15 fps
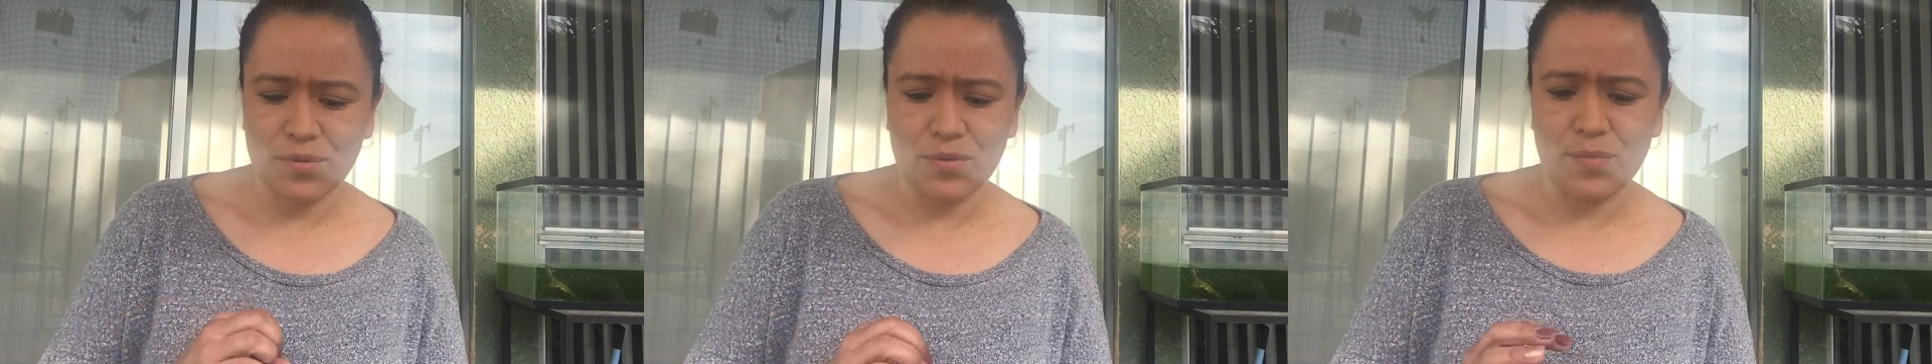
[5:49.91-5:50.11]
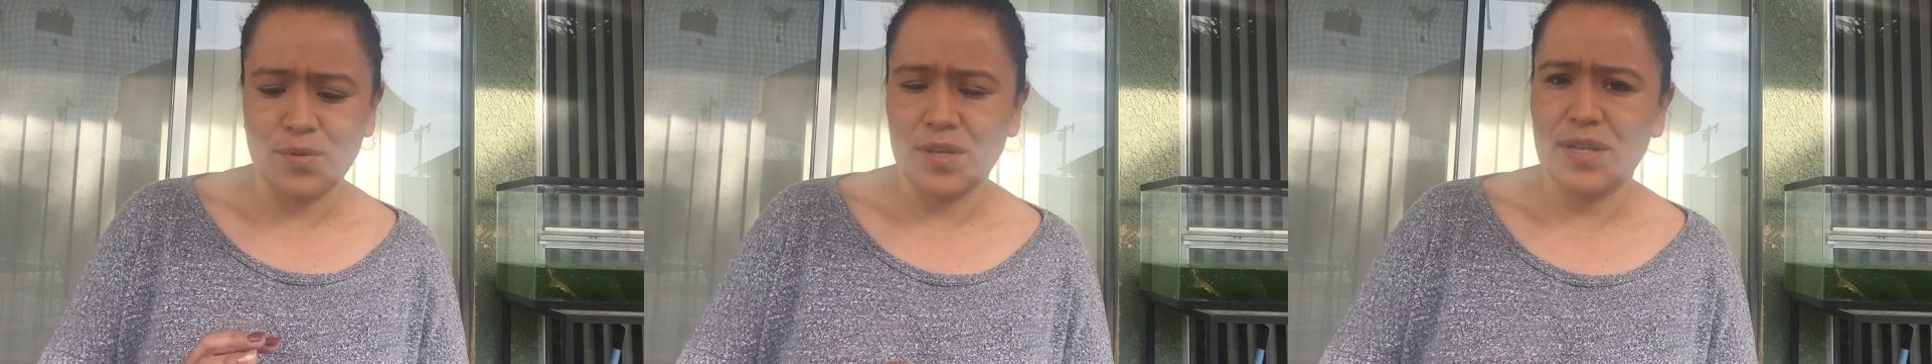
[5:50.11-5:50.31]

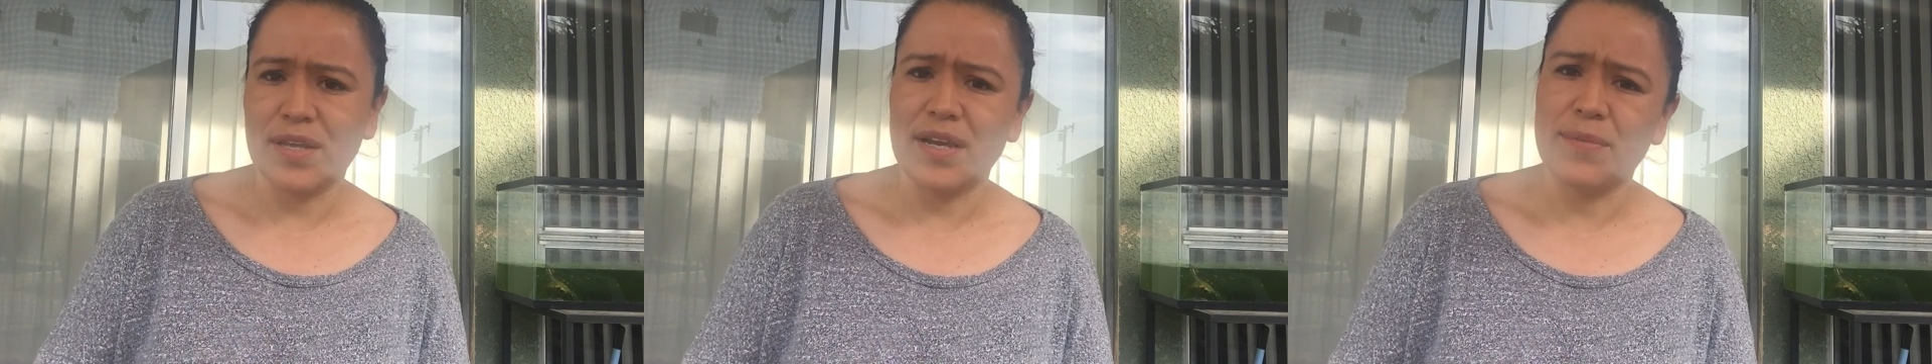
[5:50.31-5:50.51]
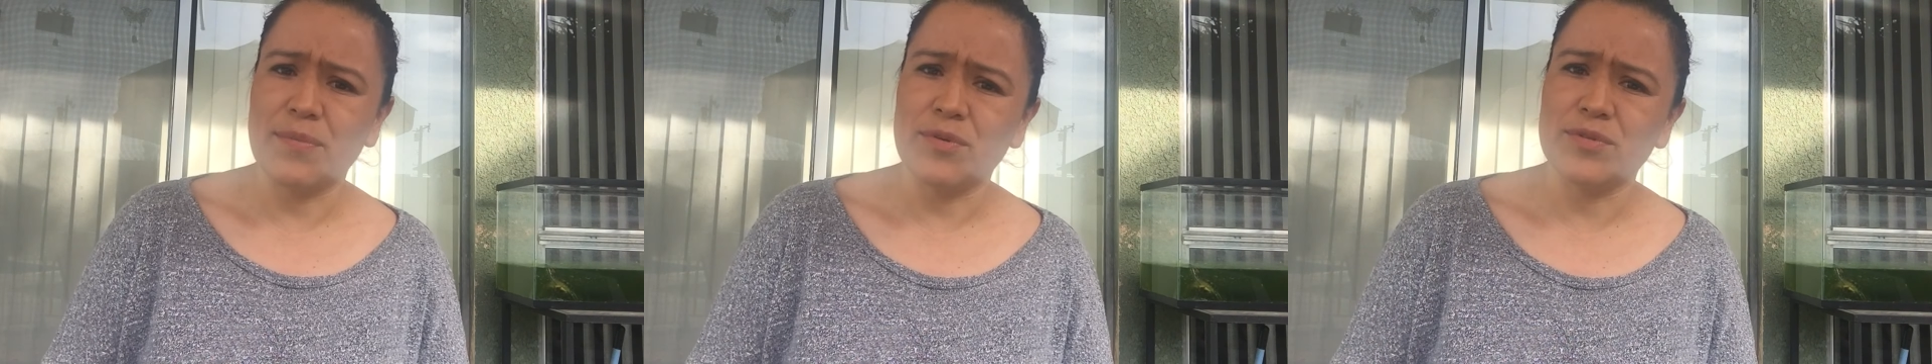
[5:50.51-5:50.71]
como le
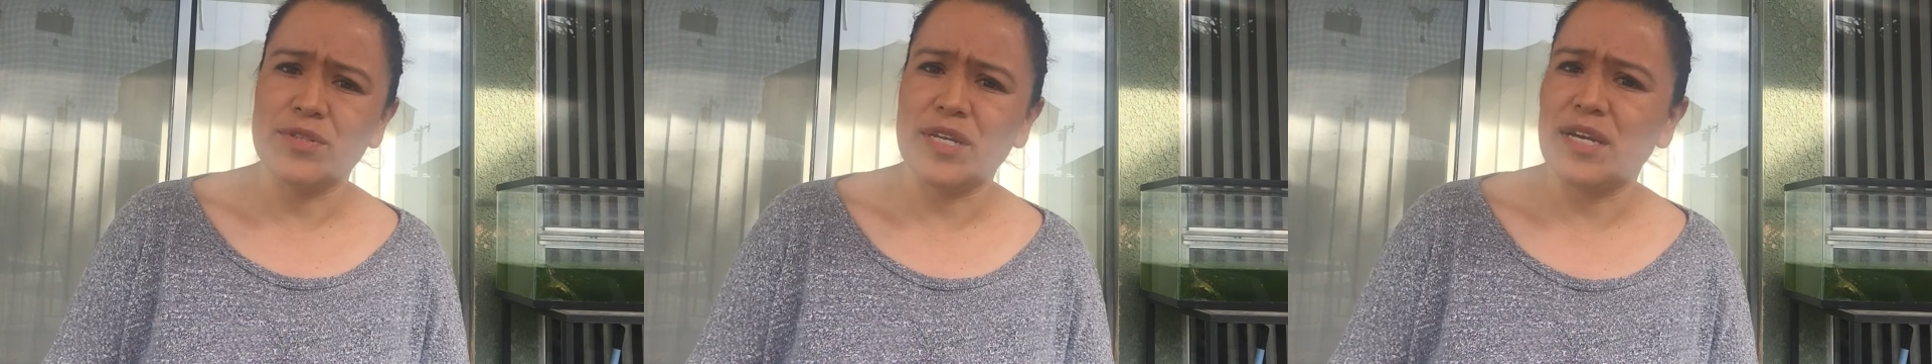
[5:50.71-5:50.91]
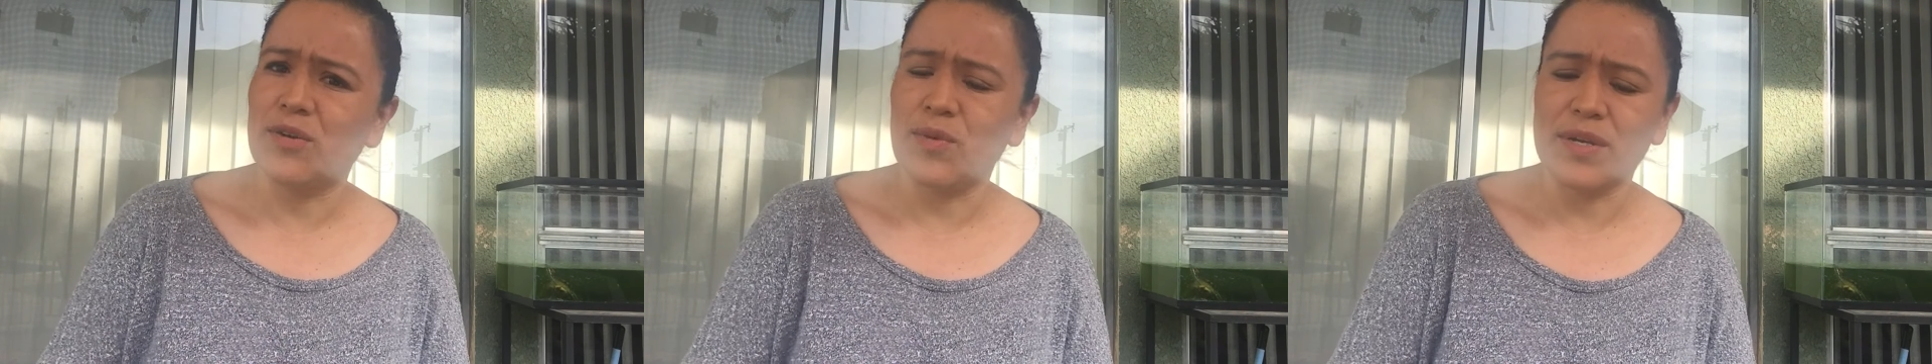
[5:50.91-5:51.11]

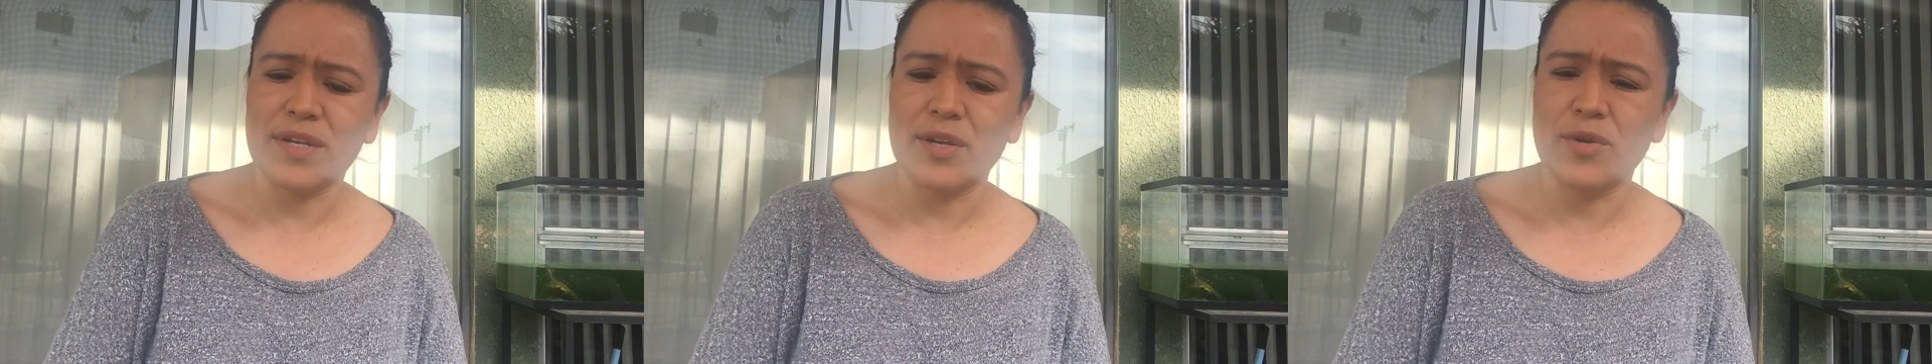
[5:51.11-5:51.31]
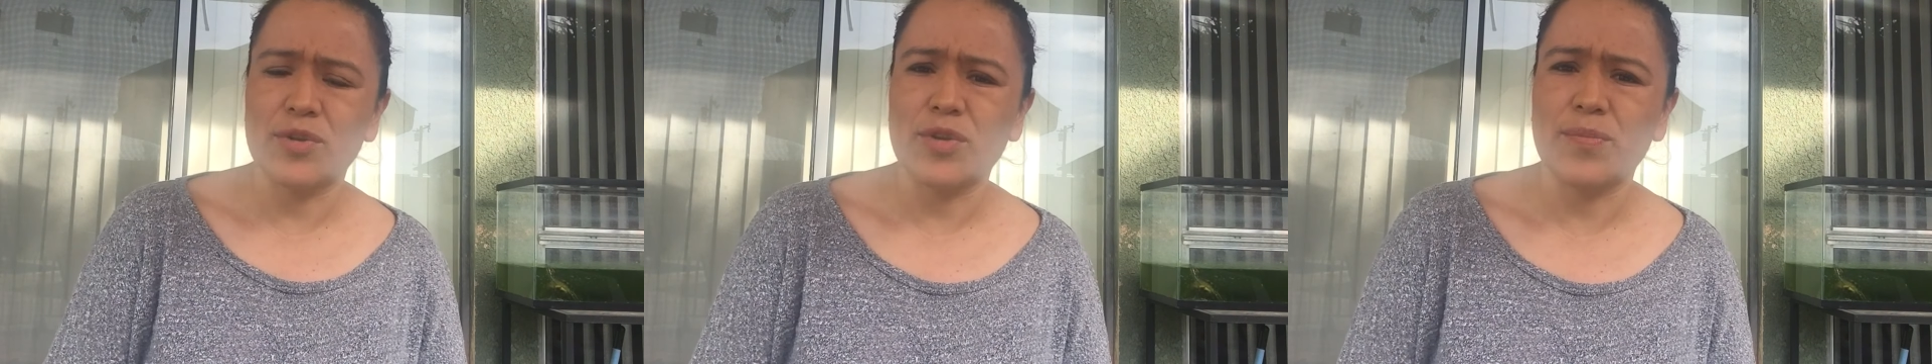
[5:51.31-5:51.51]
digamos en
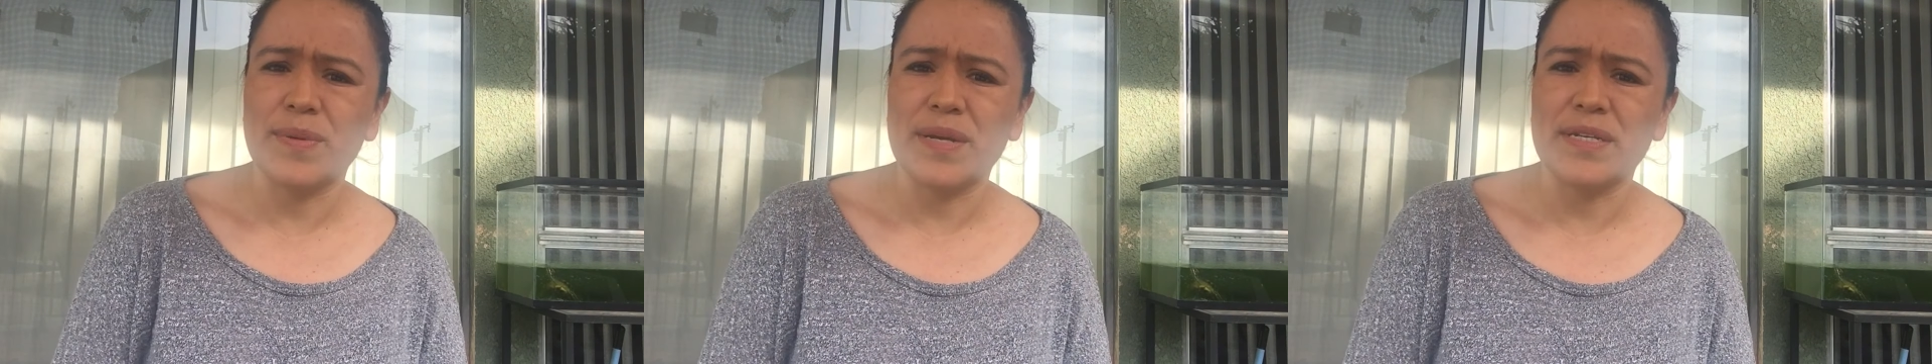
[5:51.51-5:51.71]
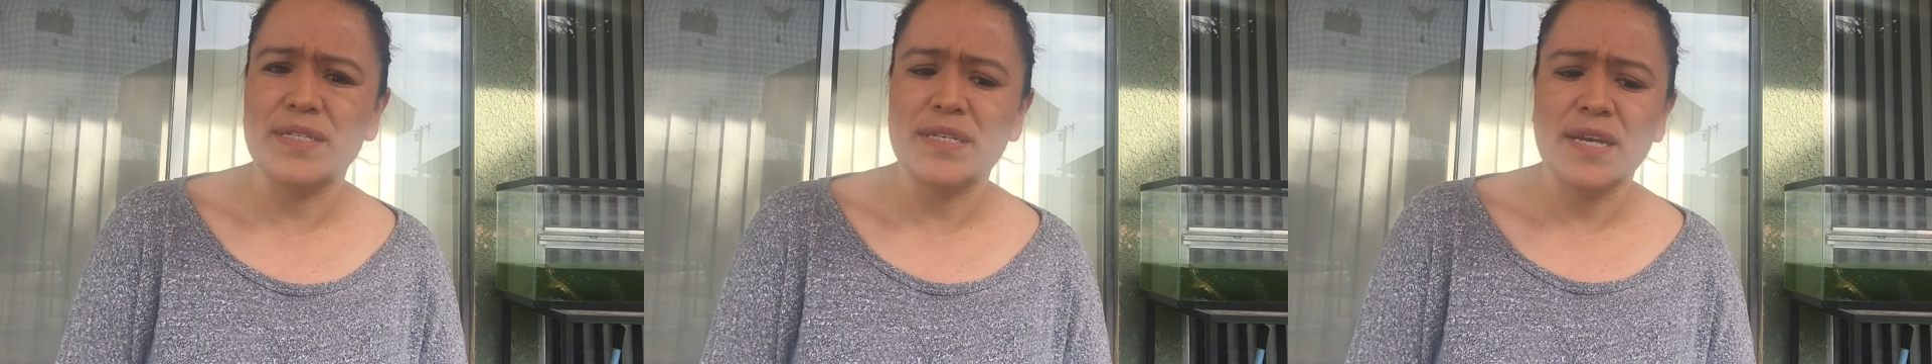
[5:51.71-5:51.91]
cualquier otro
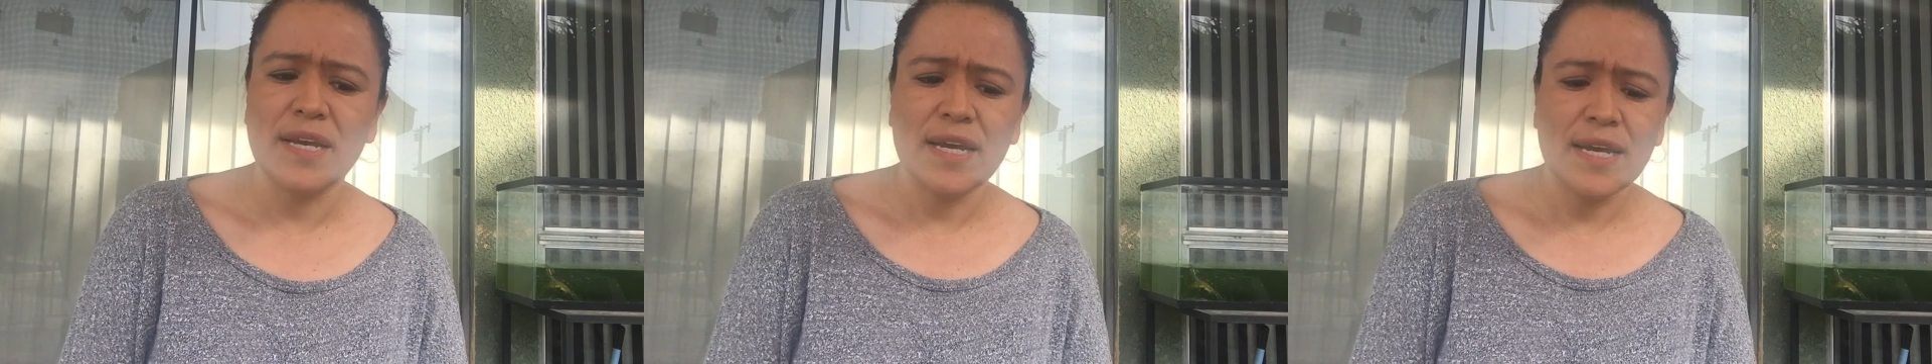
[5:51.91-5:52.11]
país.